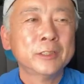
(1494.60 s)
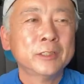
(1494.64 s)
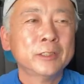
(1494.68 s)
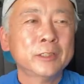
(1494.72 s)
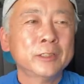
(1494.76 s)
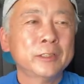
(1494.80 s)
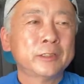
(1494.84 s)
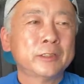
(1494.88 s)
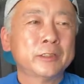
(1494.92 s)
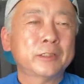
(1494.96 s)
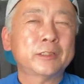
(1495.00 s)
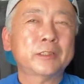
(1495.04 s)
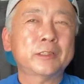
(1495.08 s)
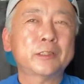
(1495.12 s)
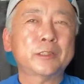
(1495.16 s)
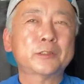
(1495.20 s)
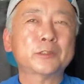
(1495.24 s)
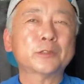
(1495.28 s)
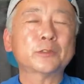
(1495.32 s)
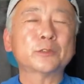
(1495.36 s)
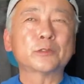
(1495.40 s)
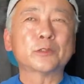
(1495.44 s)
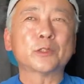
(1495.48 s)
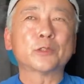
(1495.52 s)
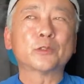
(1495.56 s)
えー、
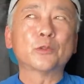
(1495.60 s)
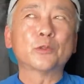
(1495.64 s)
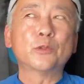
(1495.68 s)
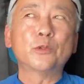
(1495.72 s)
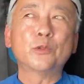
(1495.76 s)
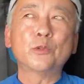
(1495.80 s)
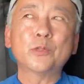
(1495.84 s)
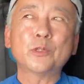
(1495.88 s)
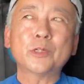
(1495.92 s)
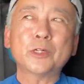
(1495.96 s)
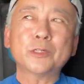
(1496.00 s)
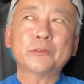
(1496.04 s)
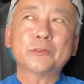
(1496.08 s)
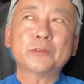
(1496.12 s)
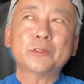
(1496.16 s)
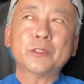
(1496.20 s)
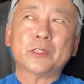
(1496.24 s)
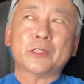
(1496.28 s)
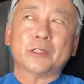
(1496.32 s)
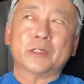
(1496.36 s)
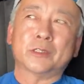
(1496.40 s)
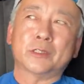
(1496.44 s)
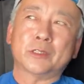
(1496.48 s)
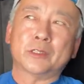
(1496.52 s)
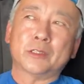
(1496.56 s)
ちょっとね、動画の
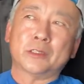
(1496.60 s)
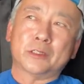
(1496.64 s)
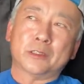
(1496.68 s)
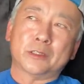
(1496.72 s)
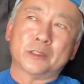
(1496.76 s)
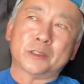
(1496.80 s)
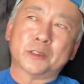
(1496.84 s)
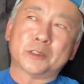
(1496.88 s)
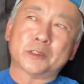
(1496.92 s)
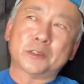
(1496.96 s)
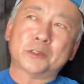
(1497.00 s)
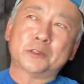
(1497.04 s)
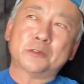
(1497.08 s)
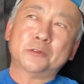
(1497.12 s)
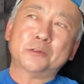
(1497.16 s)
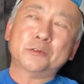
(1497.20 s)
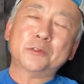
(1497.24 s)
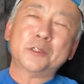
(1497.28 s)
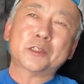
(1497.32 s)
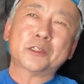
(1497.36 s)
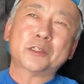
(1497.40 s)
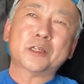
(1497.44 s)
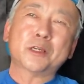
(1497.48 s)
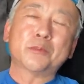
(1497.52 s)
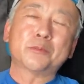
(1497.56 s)
ね、えー、収
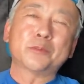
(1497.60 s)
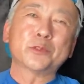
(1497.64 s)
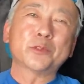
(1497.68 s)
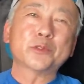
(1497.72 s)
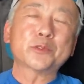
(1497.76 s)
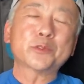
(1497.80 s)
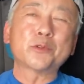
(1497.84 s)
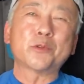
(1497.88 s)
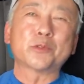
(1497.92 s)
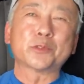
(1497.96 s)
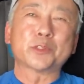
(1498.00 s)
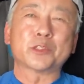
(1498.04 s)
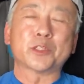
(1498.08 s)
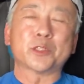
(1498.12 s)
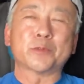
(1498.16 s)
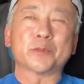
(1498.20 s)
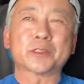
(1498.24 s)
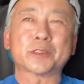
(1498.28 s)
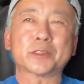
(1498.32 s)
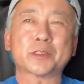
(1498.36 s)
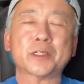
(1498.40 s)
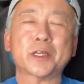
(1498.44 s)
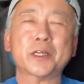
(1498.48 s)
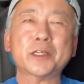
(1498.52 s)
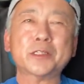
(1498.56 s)
益がものすごく落ちていま
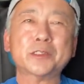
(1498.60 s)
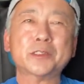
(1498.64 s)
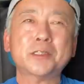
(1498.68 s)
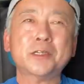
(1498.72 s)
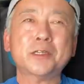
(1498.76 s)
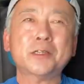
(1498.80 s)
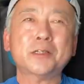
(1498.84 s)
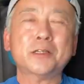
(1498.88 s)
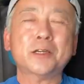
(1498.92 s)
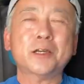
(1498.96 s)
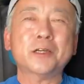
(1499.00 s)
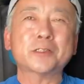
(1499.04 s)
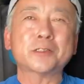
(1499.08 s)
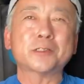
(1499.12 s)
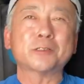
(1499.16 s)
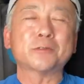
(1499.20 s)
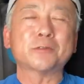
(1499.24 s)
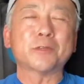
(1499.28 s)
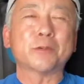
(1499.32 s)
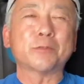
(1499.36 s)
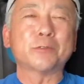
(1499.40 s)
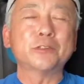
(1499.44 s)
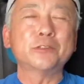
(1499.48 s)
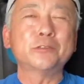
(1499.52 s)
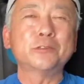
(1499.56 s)
す。再生回数
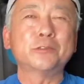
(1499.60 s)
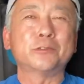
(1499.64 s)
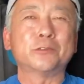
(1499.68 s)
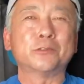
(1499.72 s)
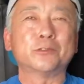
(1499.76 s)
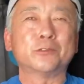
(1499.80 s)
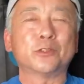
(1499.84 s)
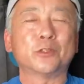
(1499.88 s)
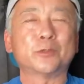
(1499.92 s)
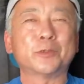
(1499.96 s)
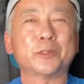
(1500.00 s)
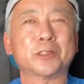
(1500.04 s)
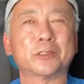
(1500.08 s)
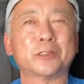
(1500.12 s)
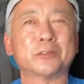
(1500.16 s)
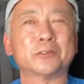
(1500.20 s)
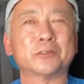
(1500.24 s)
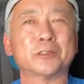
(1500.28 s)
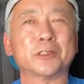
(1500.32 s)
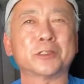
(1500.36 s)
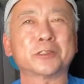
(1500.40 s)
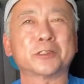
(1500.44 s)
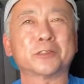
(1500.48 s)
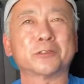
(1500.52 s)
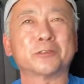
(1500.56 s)
はぐんぐん伸びてるん
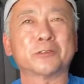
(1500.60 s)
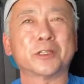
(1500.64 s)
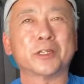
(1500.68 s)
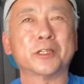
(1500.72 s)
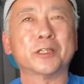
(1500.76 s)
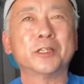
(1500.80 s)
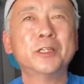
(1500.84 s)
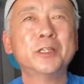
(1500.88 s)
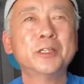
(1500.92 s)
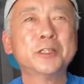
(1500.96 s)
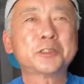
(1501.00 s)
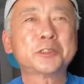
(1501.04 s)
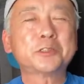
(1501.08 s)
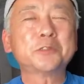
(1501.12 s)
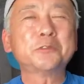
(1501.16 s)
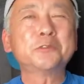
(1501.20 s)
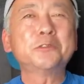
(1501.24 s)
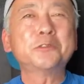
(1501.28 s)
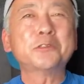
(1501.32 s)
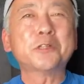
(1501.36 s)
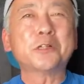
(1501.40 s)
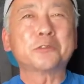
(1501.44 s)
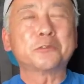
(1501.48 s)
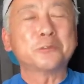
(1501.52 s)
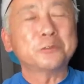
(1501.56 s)
ですけどね、収
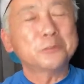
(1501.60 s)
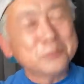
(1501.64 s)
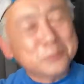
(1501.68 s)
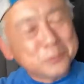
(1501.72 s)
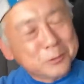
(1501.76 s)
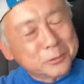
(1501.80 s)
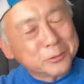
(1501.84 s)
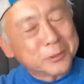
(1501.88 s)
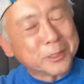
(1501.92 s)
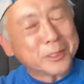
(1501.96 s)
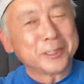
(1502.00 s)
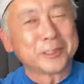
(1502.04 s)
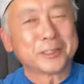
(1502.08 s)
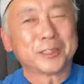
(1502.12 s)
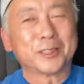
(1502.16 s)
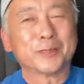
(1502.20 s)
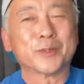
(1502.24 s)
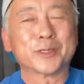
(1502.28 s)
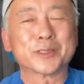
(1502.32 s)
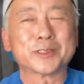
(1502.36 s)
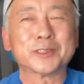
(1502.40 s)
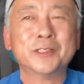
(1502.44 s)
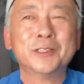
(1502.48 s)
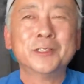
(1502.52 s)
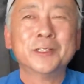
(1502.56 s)
入がぐんぐん減って
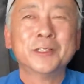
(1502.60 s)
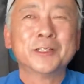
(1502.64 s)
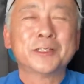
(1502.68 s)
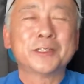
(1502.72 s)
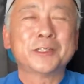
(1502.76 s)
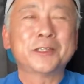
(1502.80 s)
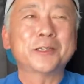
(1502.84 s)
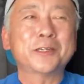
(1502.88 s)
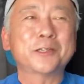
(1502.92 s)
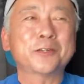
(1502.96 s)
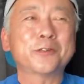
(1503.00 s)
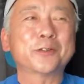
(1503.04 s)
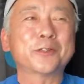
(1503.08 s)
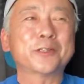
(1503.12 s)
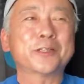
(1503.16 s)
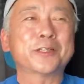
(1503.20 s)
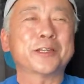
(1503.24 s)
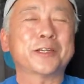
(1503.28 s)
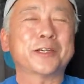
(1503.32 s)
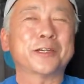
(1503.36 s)
ます。えー、これね、あ